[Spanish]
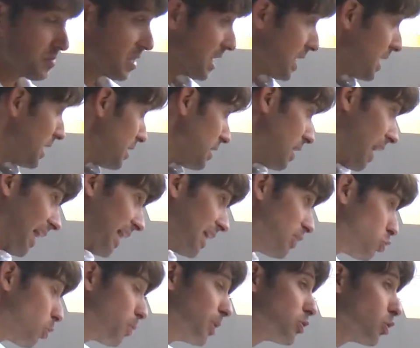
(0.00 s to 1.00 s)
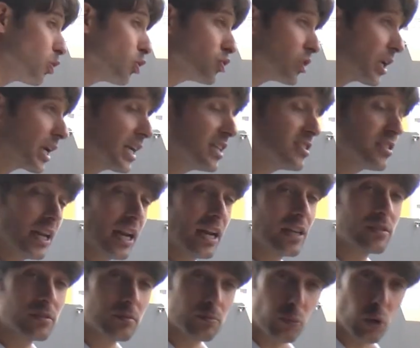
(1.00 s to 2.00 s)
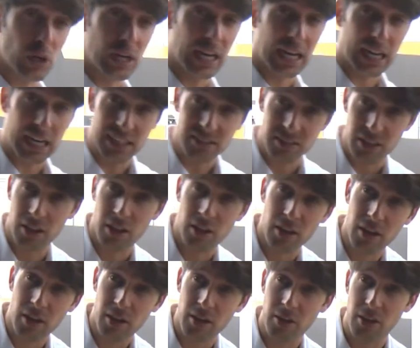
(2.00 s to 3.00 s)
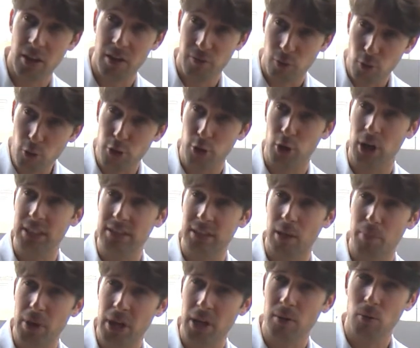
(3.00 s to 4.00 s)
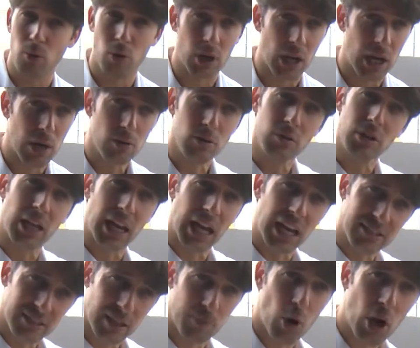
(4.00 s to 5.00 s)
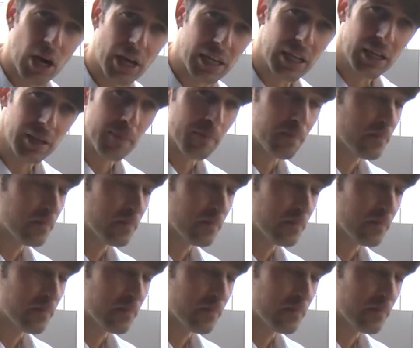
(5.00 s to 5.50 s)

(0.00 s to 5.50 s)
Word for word: y aquí sobre todo se realizarán pues las clases de, funcional también, workout, que las hacemos aquí.